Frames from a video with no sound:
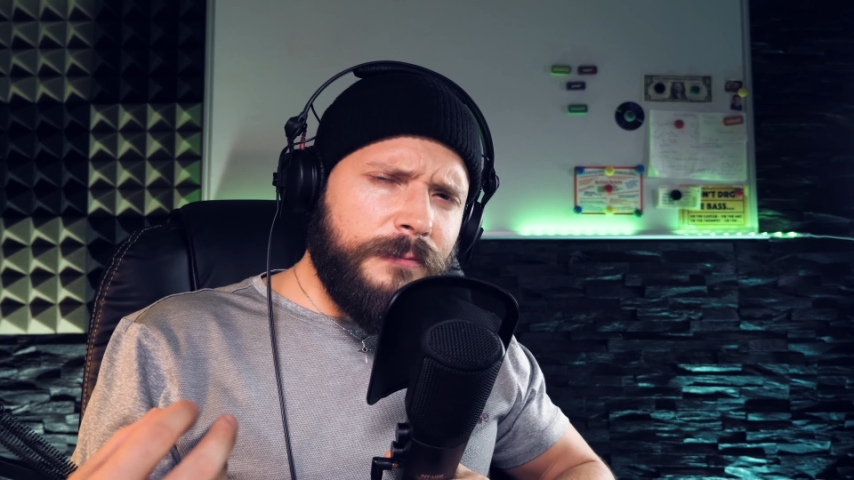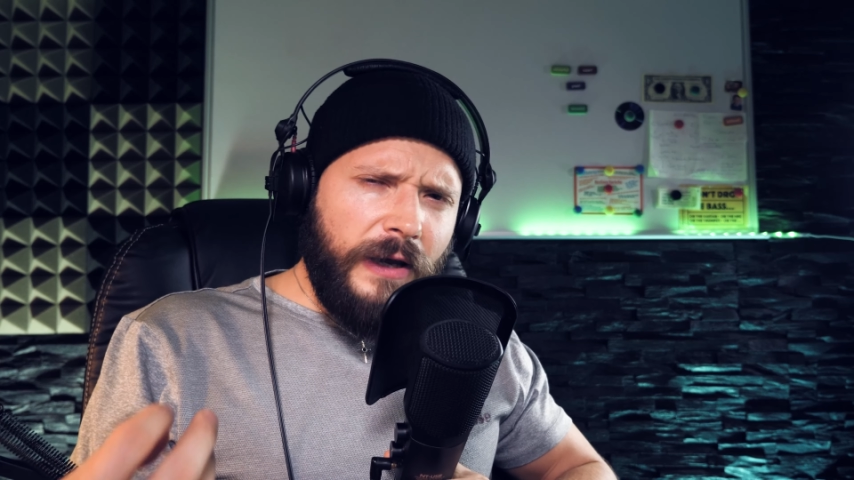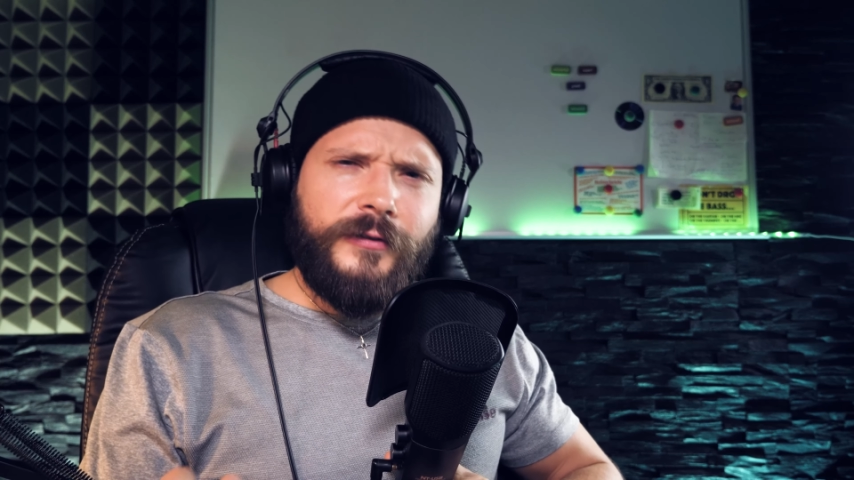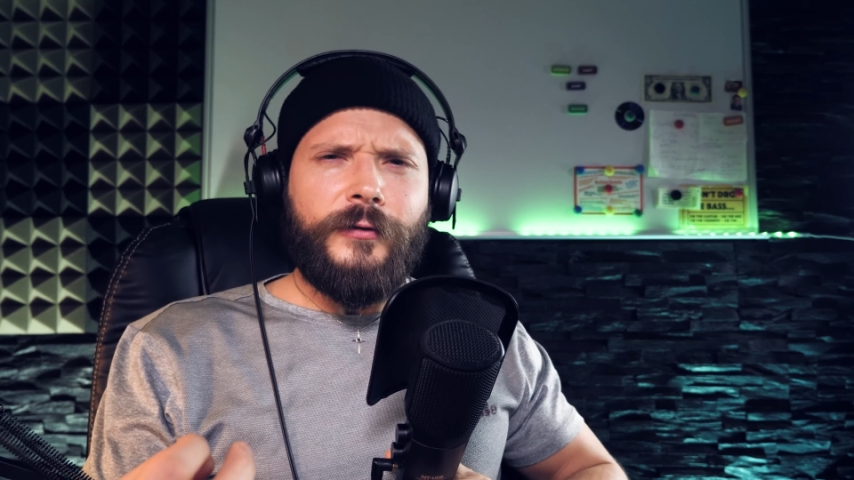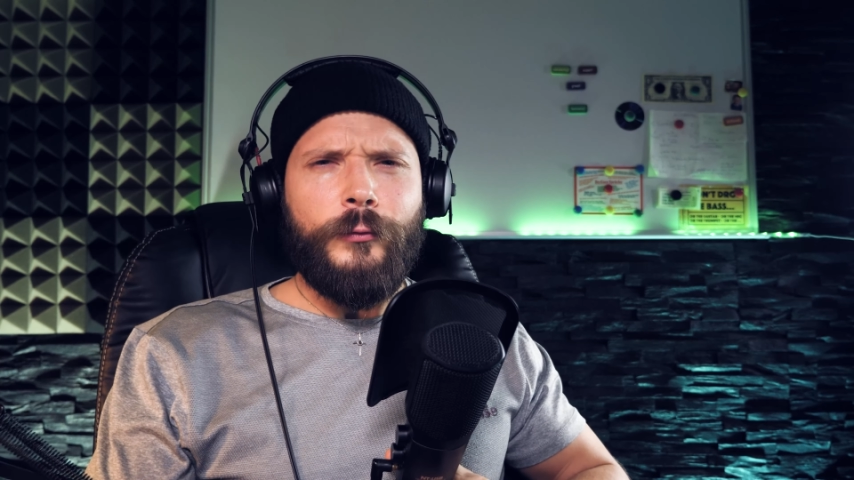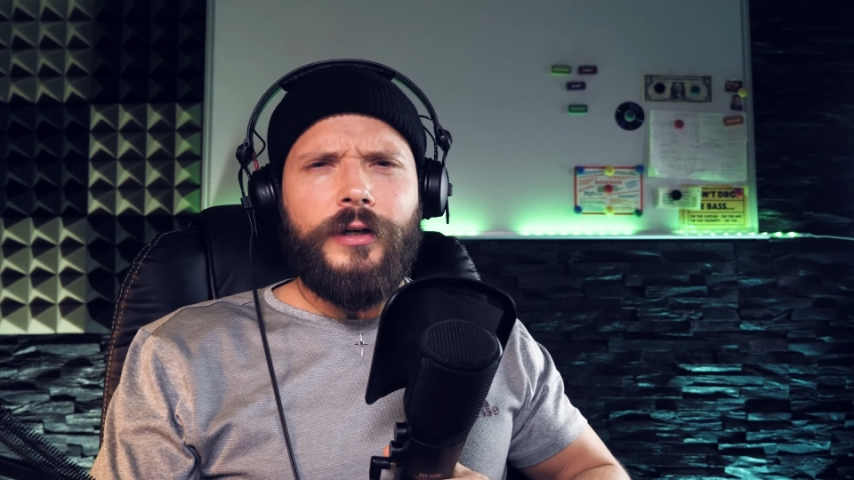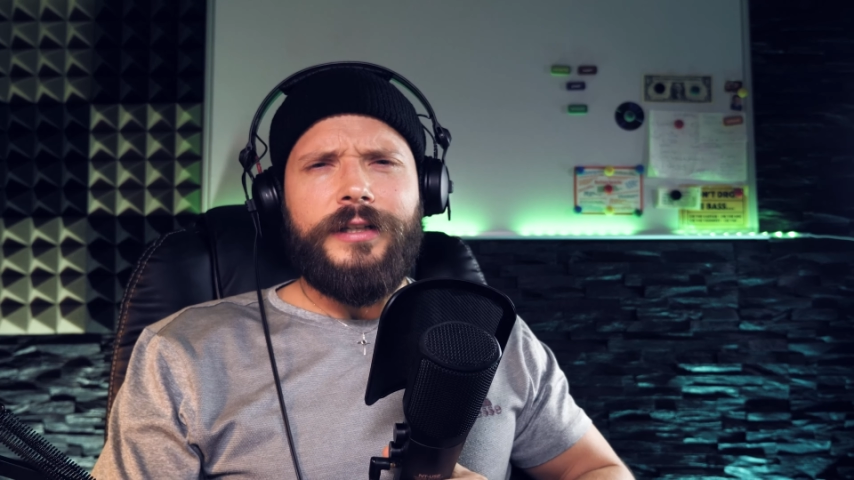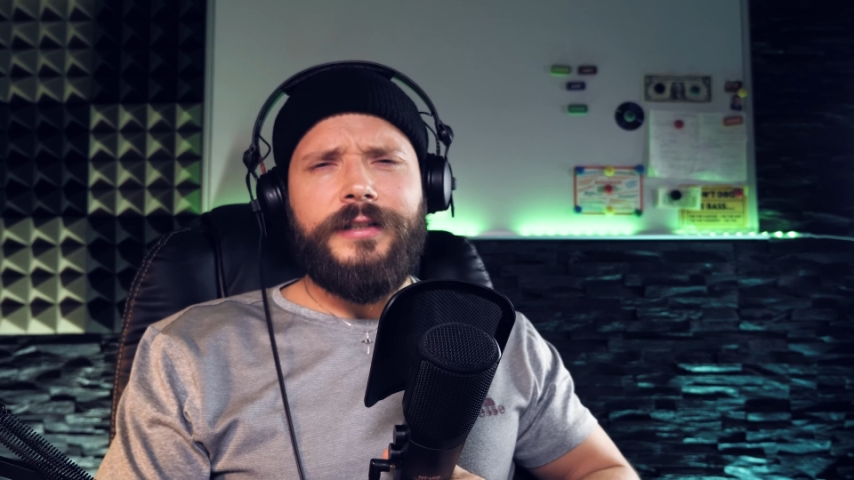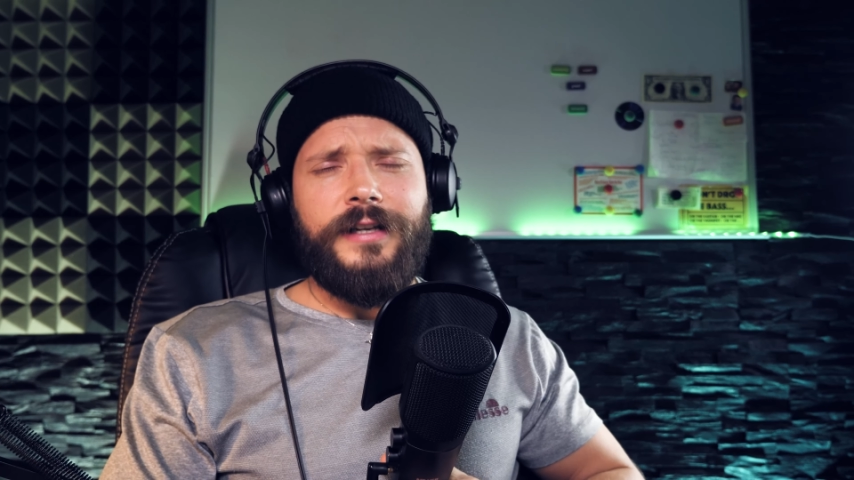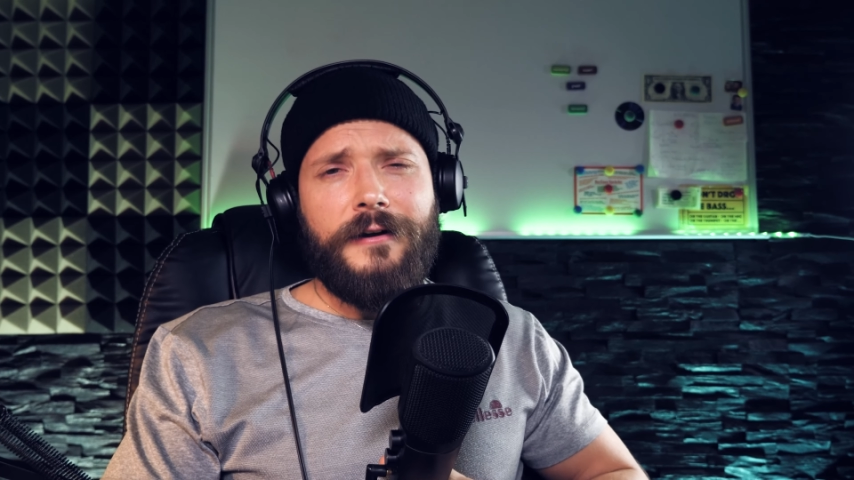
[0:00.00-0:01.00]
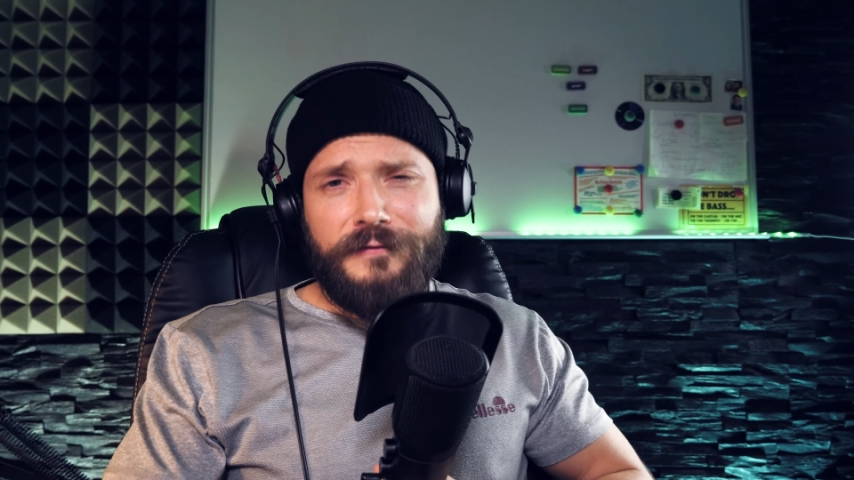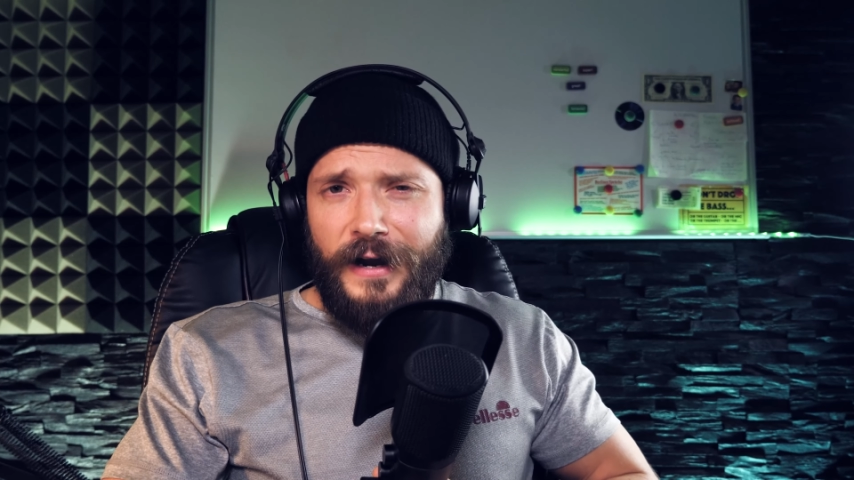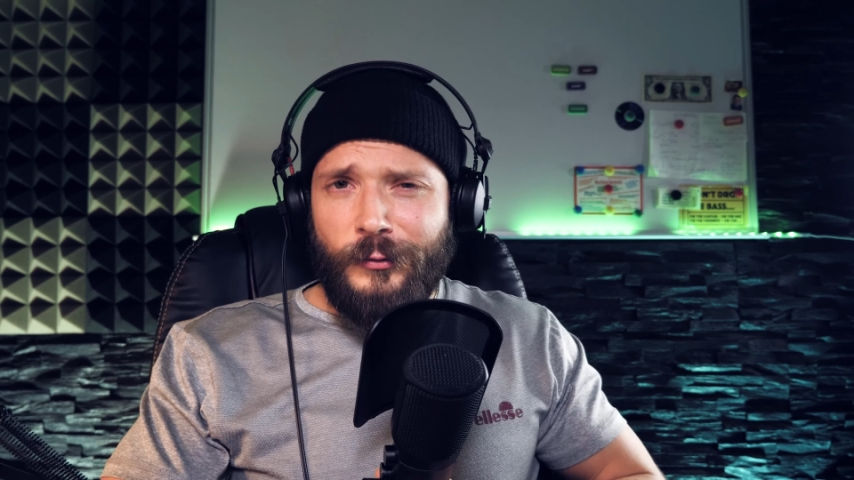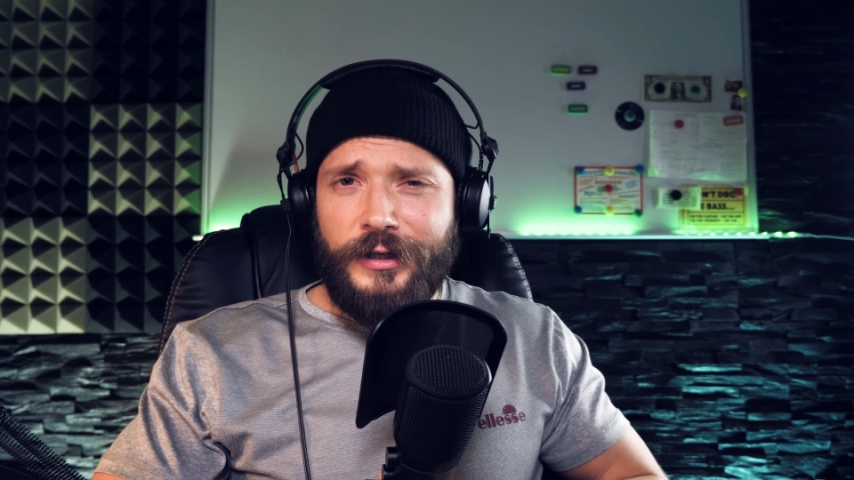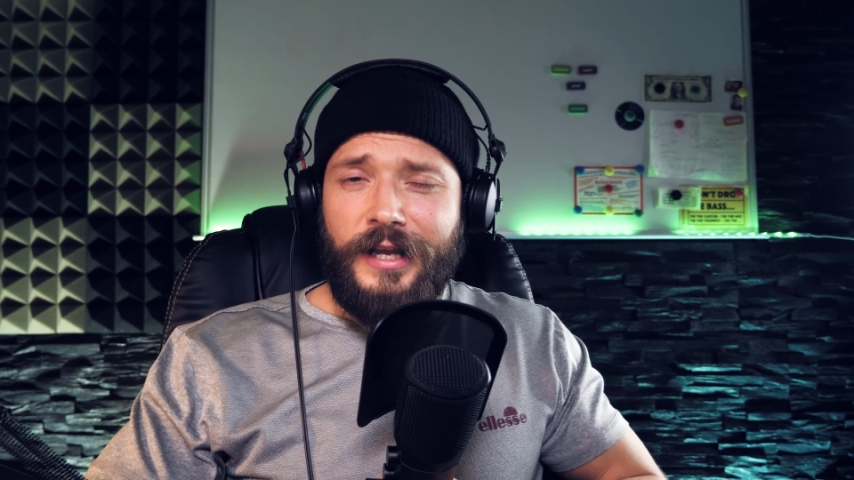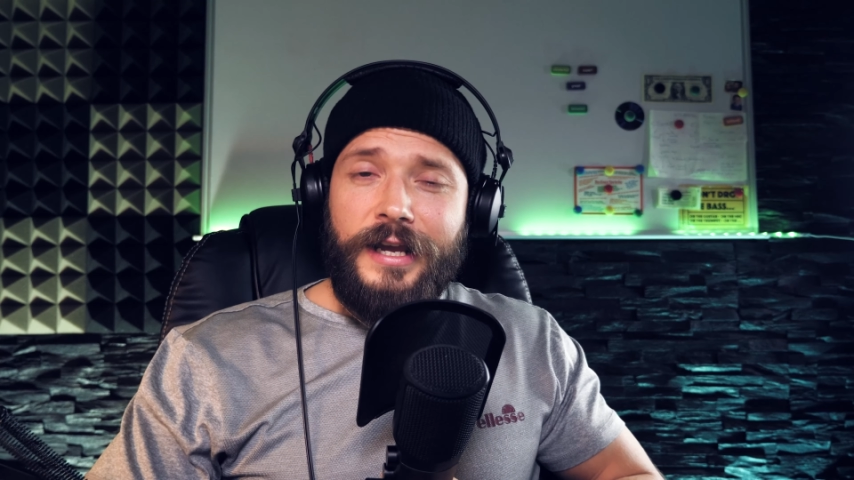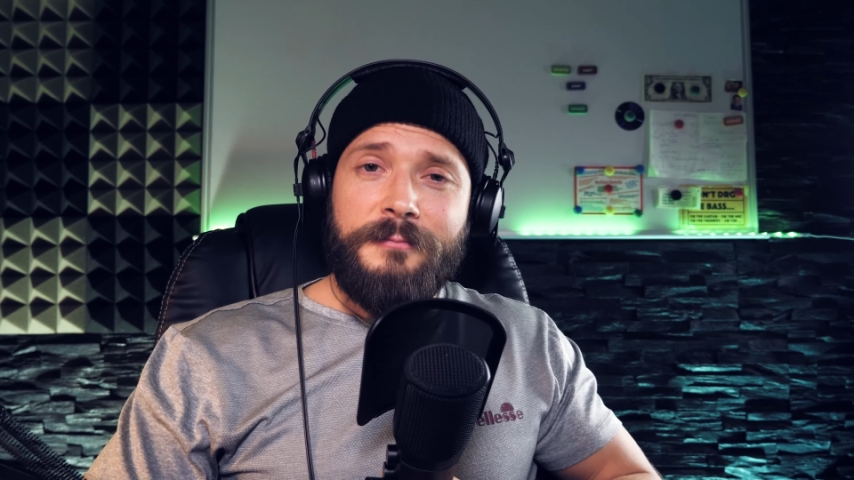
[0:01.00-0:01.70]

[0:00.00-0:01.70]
persönlichen Erfahrungen